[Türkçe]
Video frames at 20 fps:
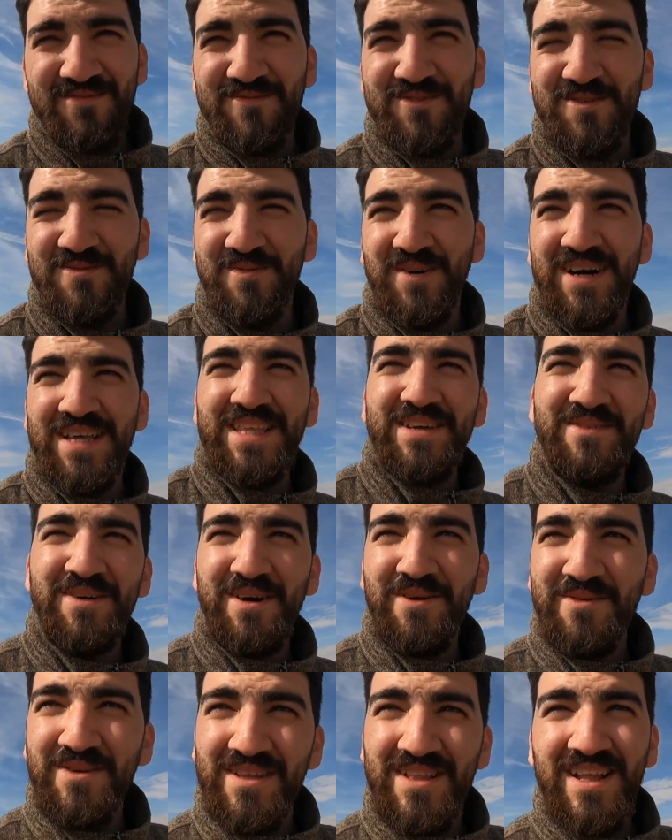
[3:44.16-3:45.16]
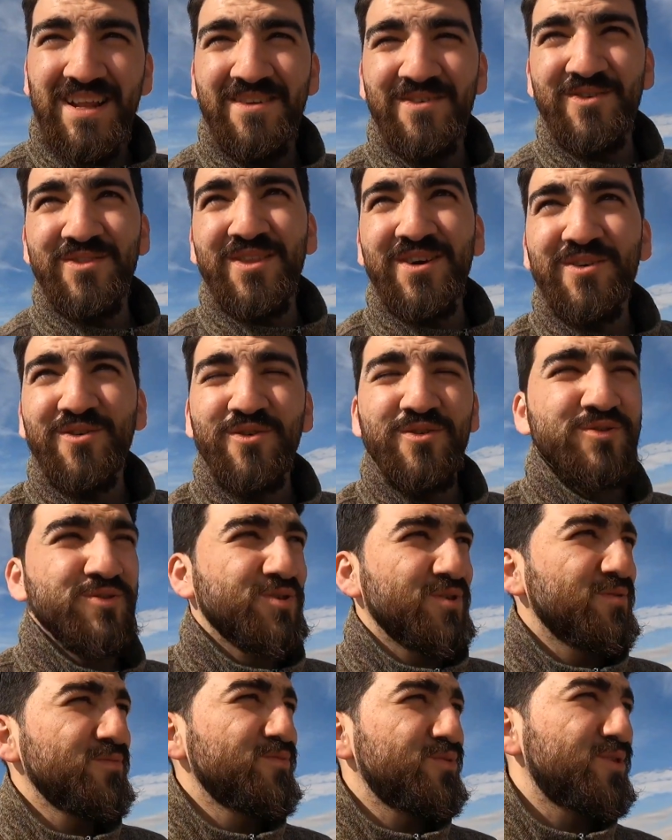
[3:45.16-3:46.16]
Bizim Adem abi telefonla
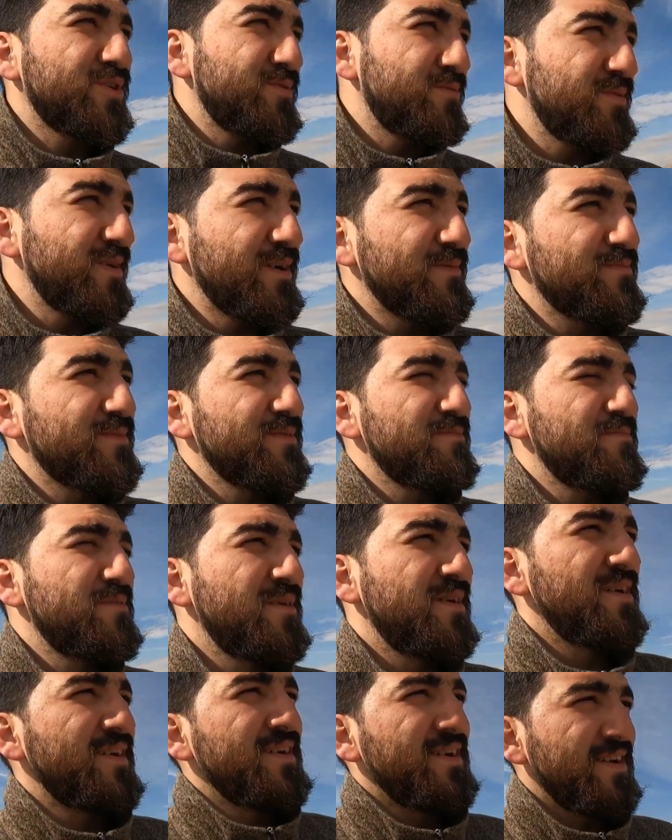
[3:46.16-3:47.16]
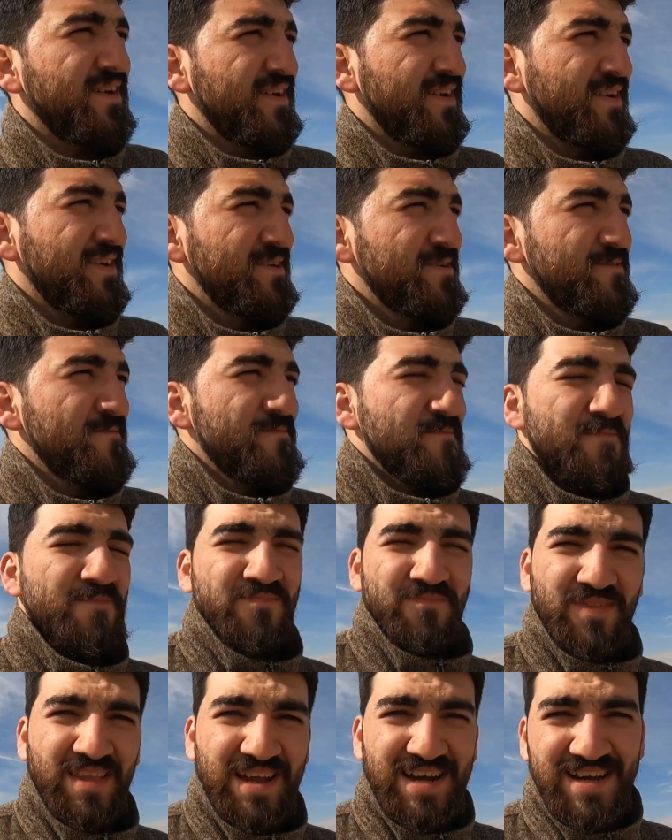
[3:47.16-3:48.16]
konuşuyormuş gibi yaptım.
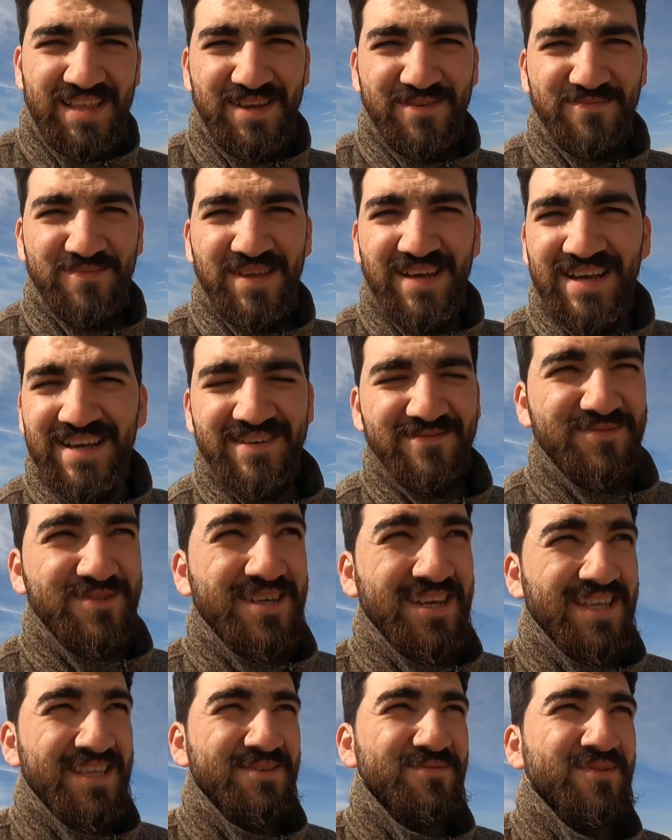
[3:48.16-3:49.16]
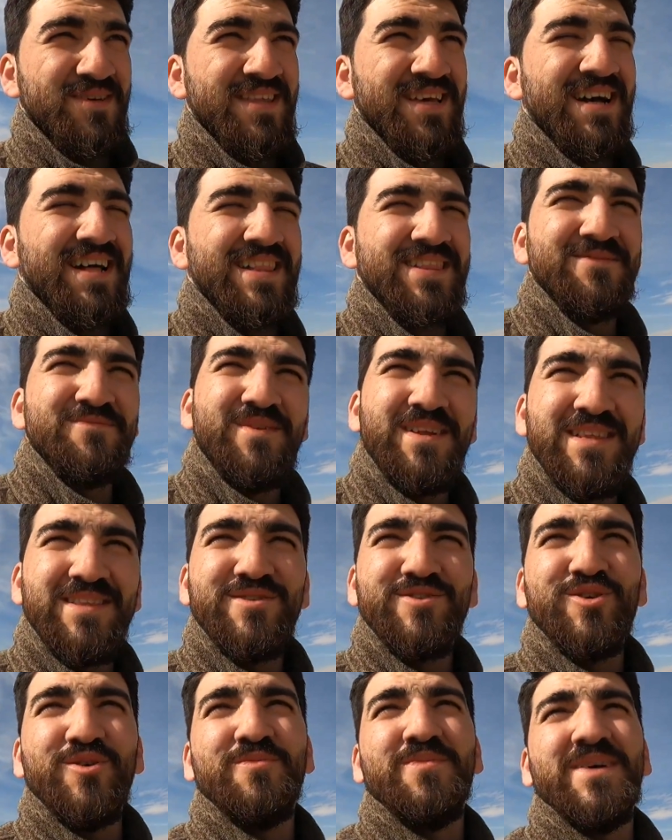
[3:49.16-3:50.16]
Adam da bir şey demedi aldı
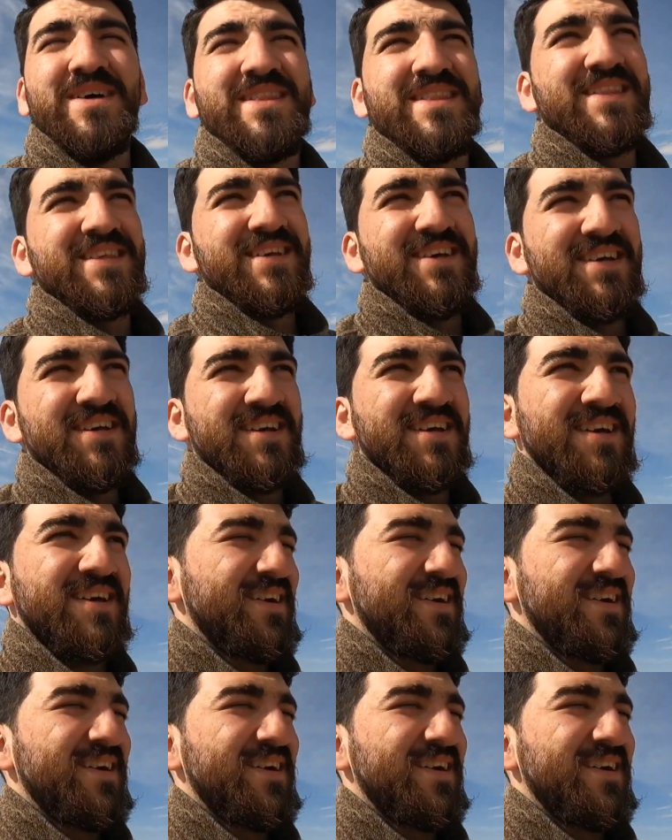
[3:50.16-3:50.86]
bileti çöpe attı.